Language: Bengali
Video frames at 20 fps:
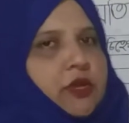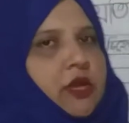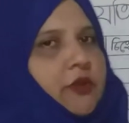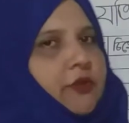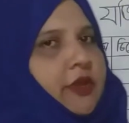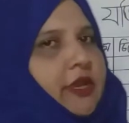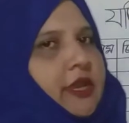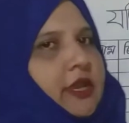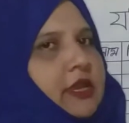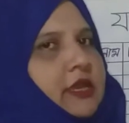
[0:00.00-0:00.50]

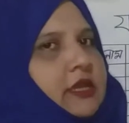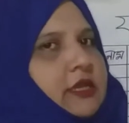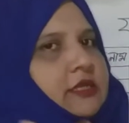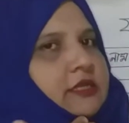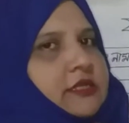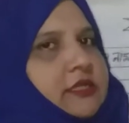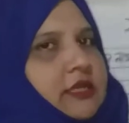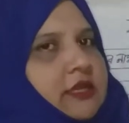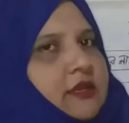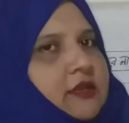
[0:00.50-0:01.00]
কাউকে
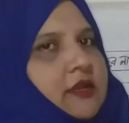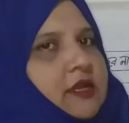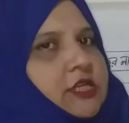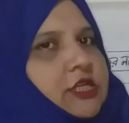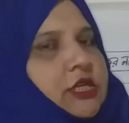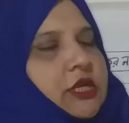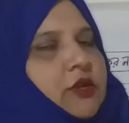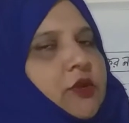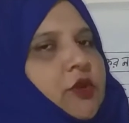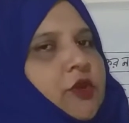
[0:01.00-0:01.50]

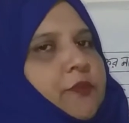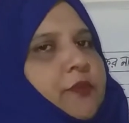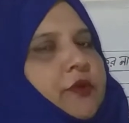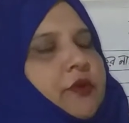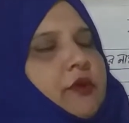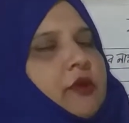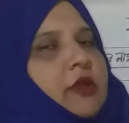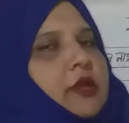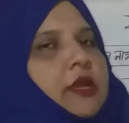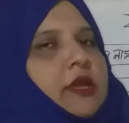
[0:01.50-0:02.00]
জিজ্ঞাসা করব
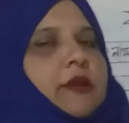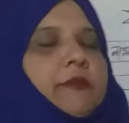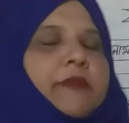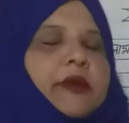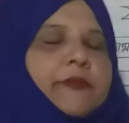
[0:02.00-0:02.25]
বা